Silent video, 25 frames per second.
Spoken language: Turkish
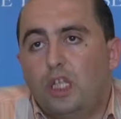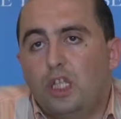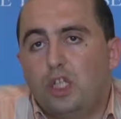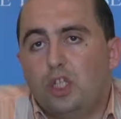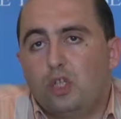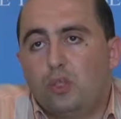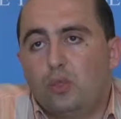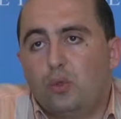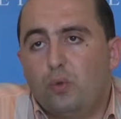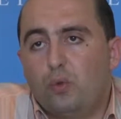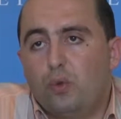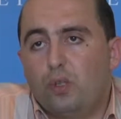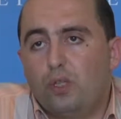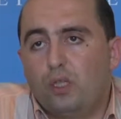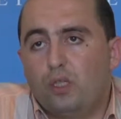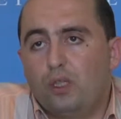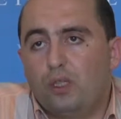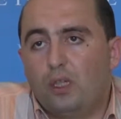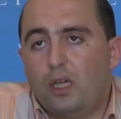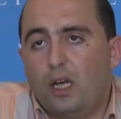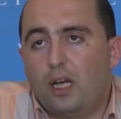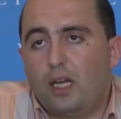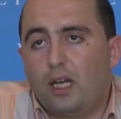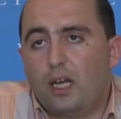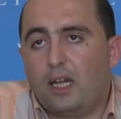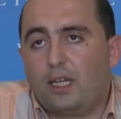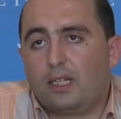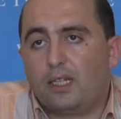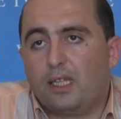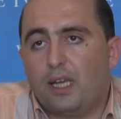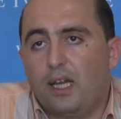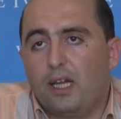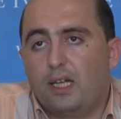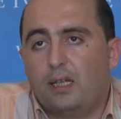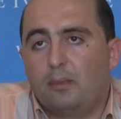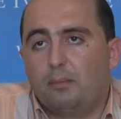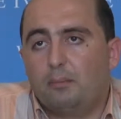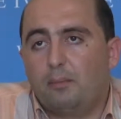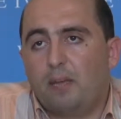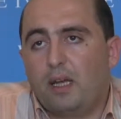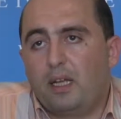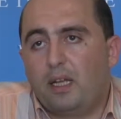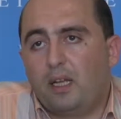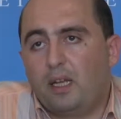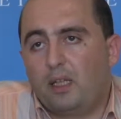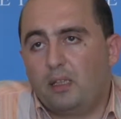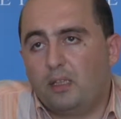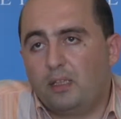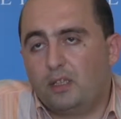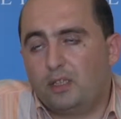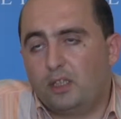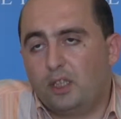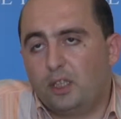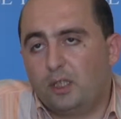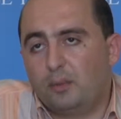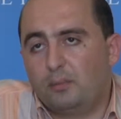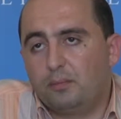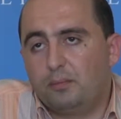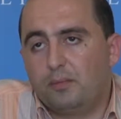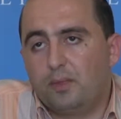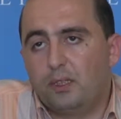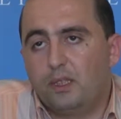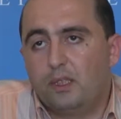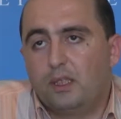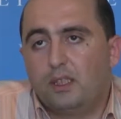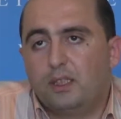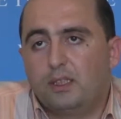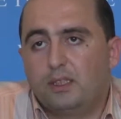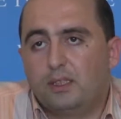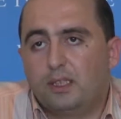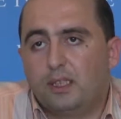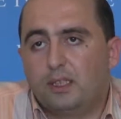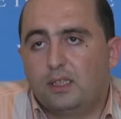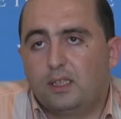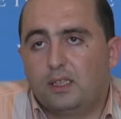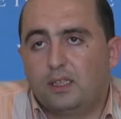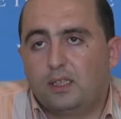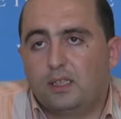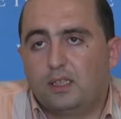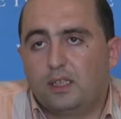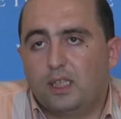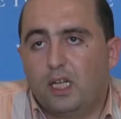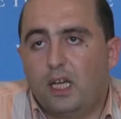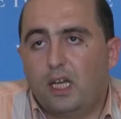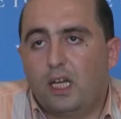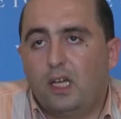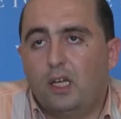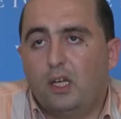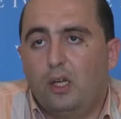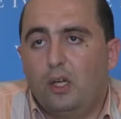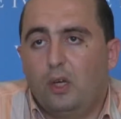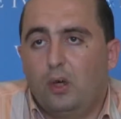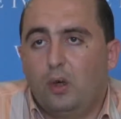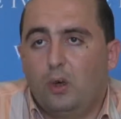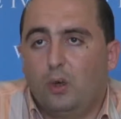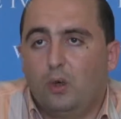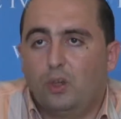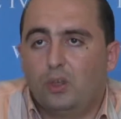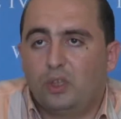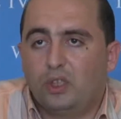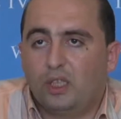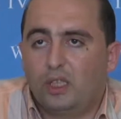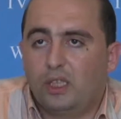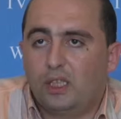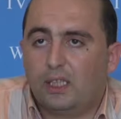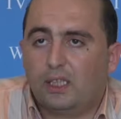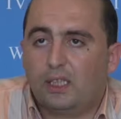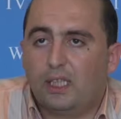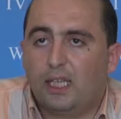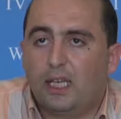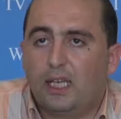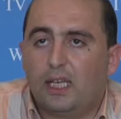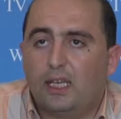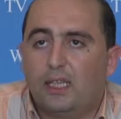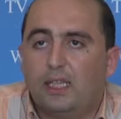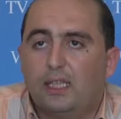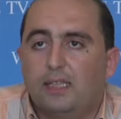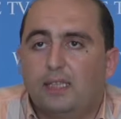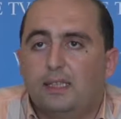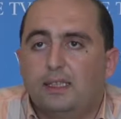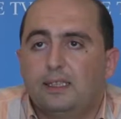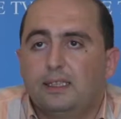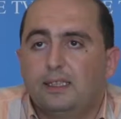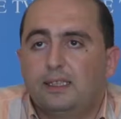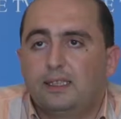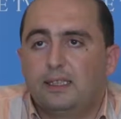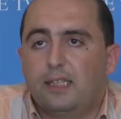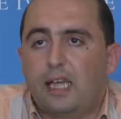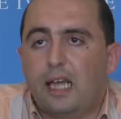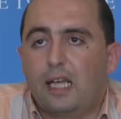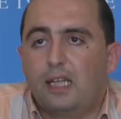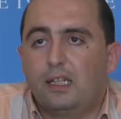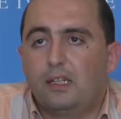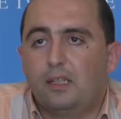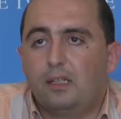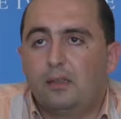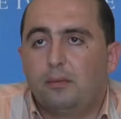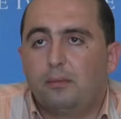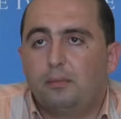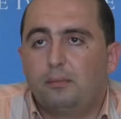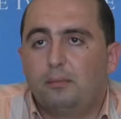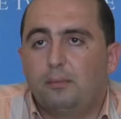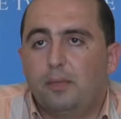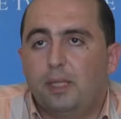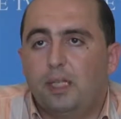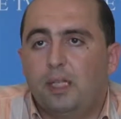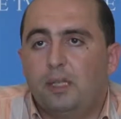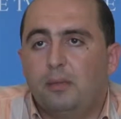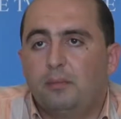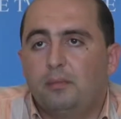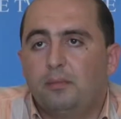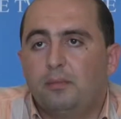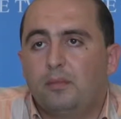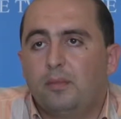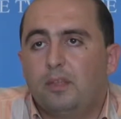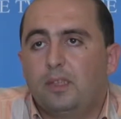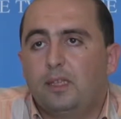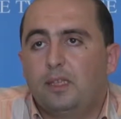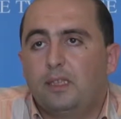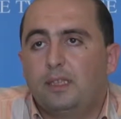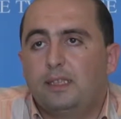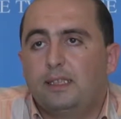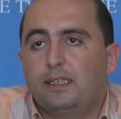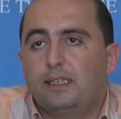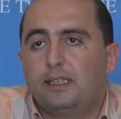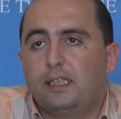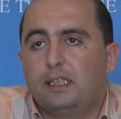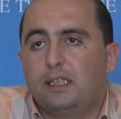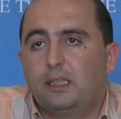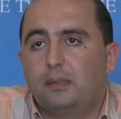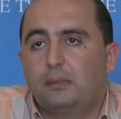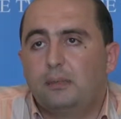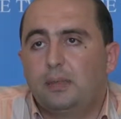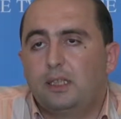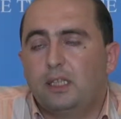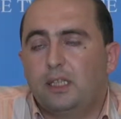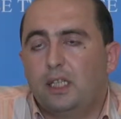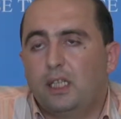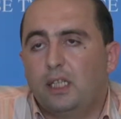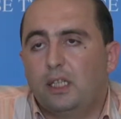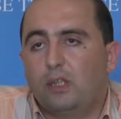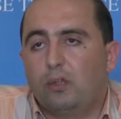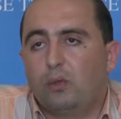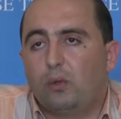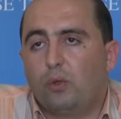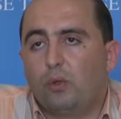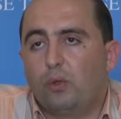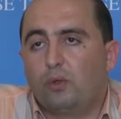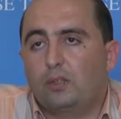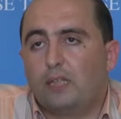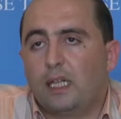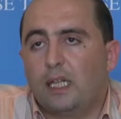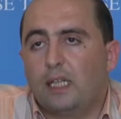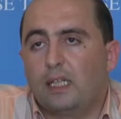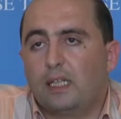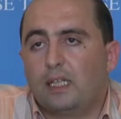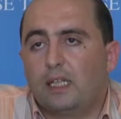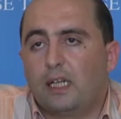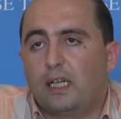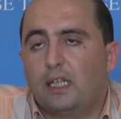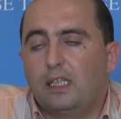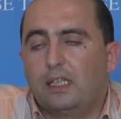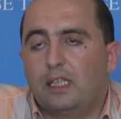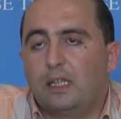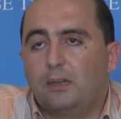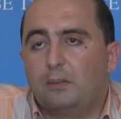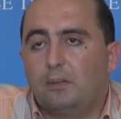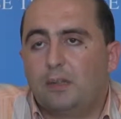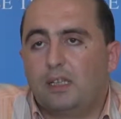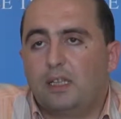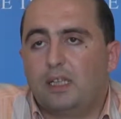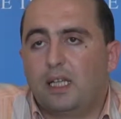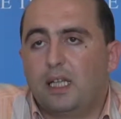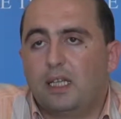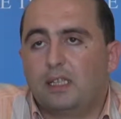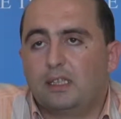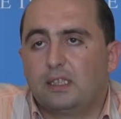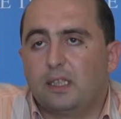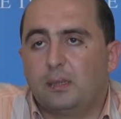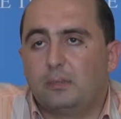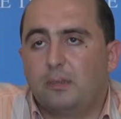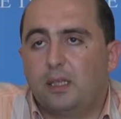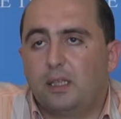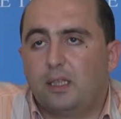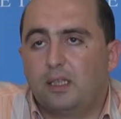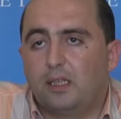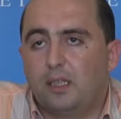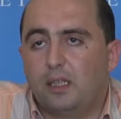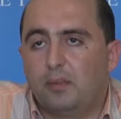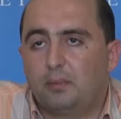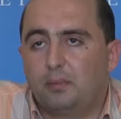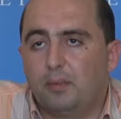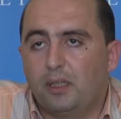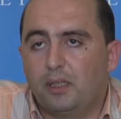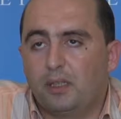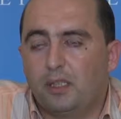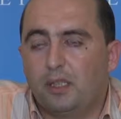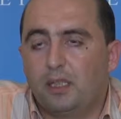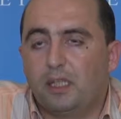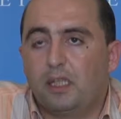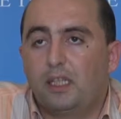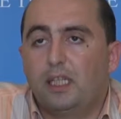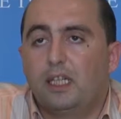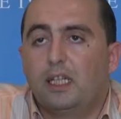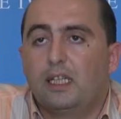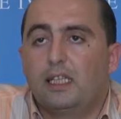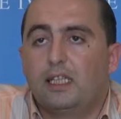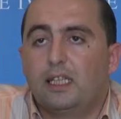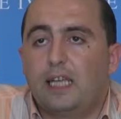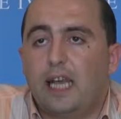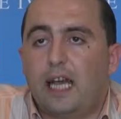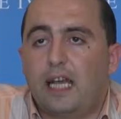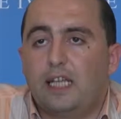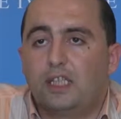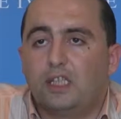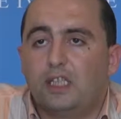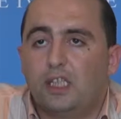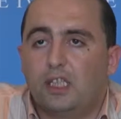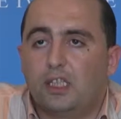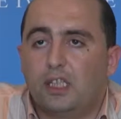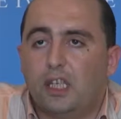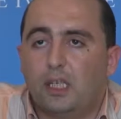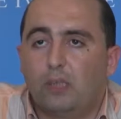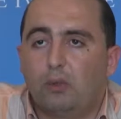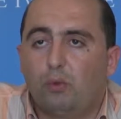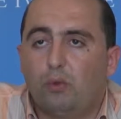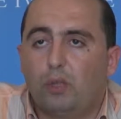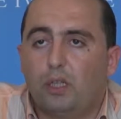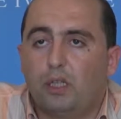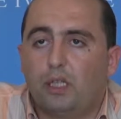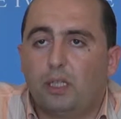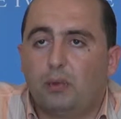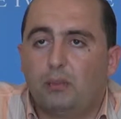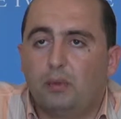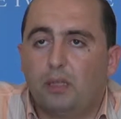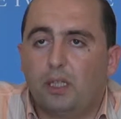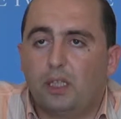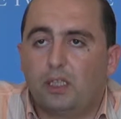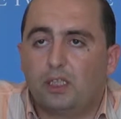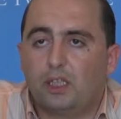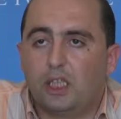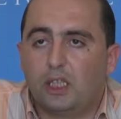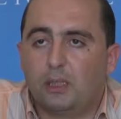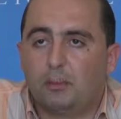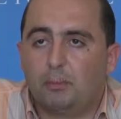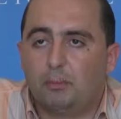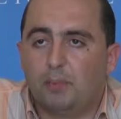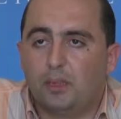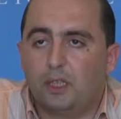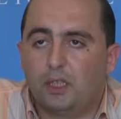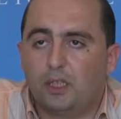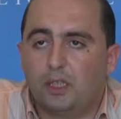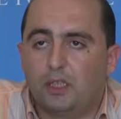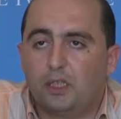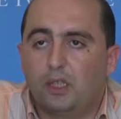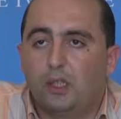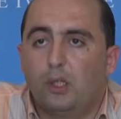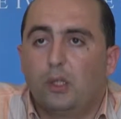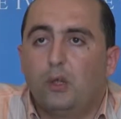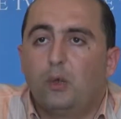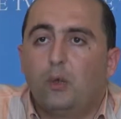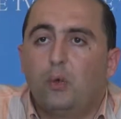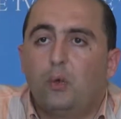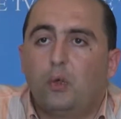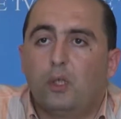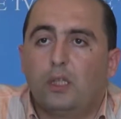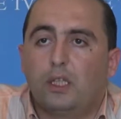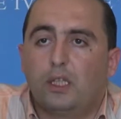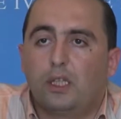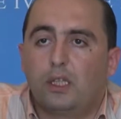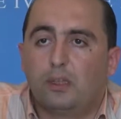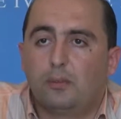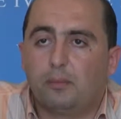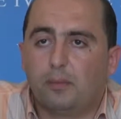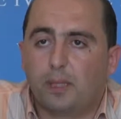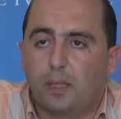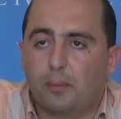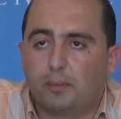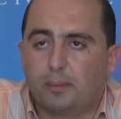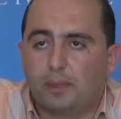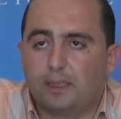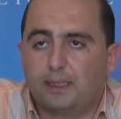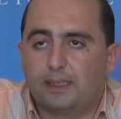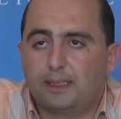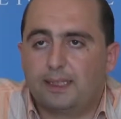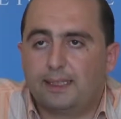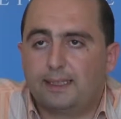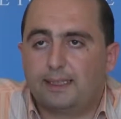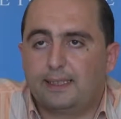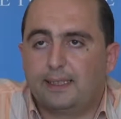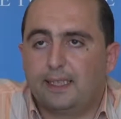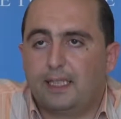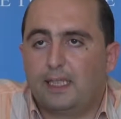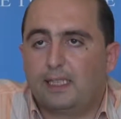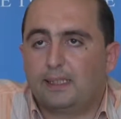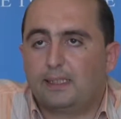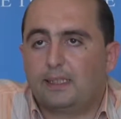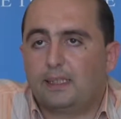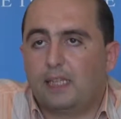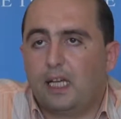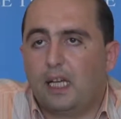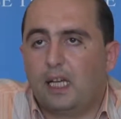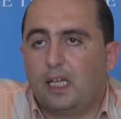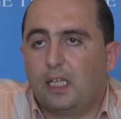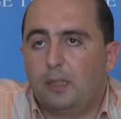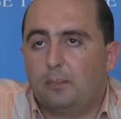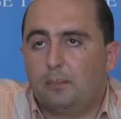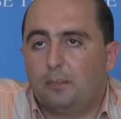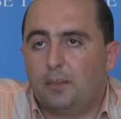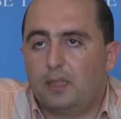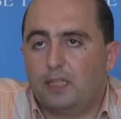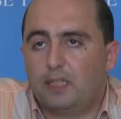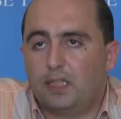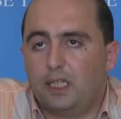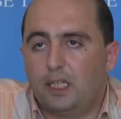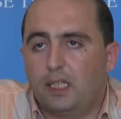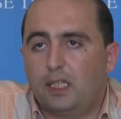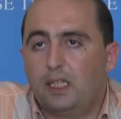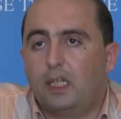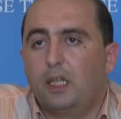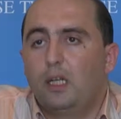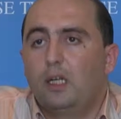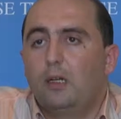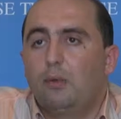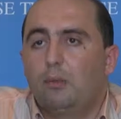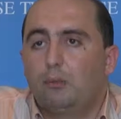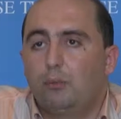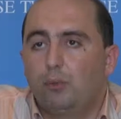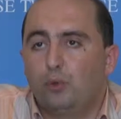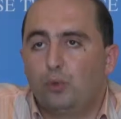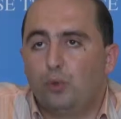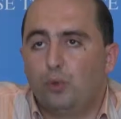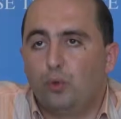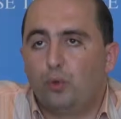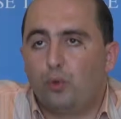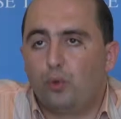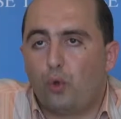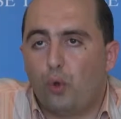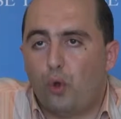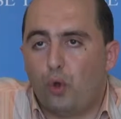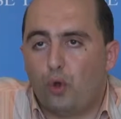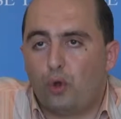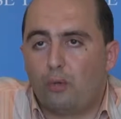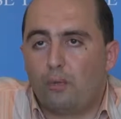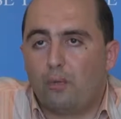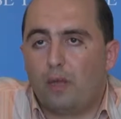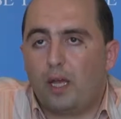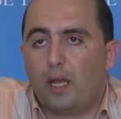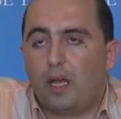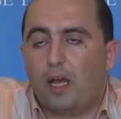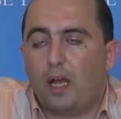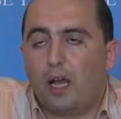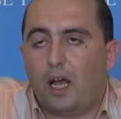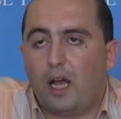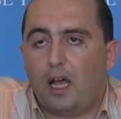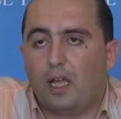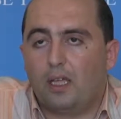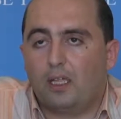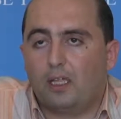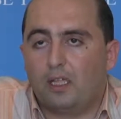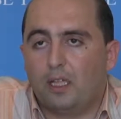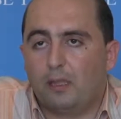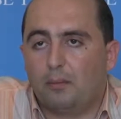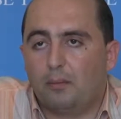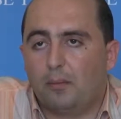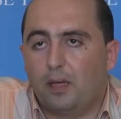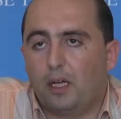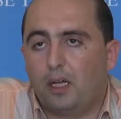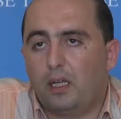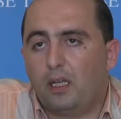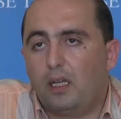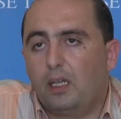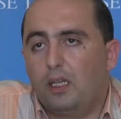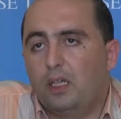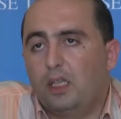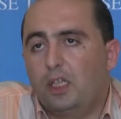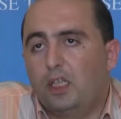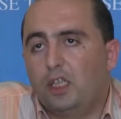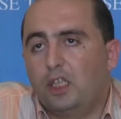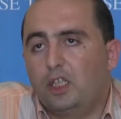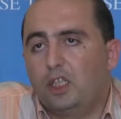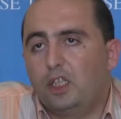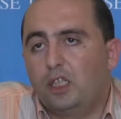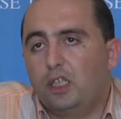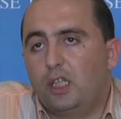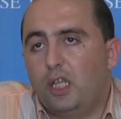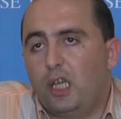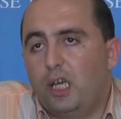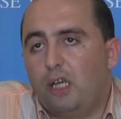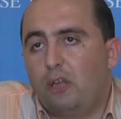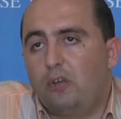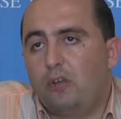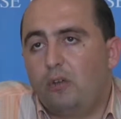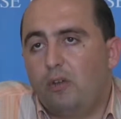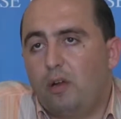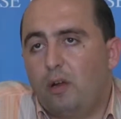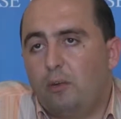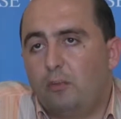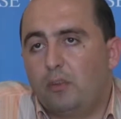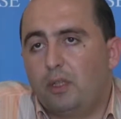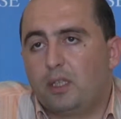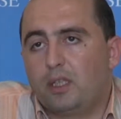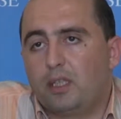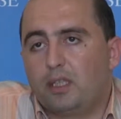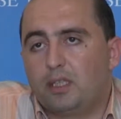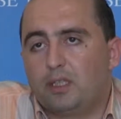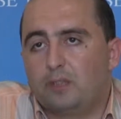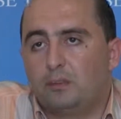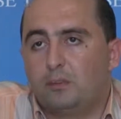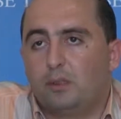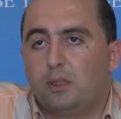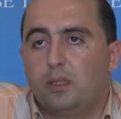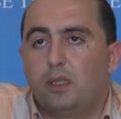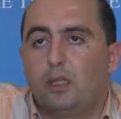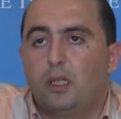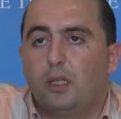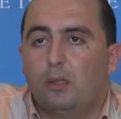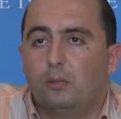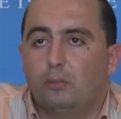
İş güvenini ararken ben alıcıyım, satıcı da öncelikle sen benim istediğim nitelik, özellik, kalite, miktar, zamanda malı gerçekten üretebilecek bir üretim kapasitesine sahip misin? Bunu görme, anlama işin en önemli kısmı.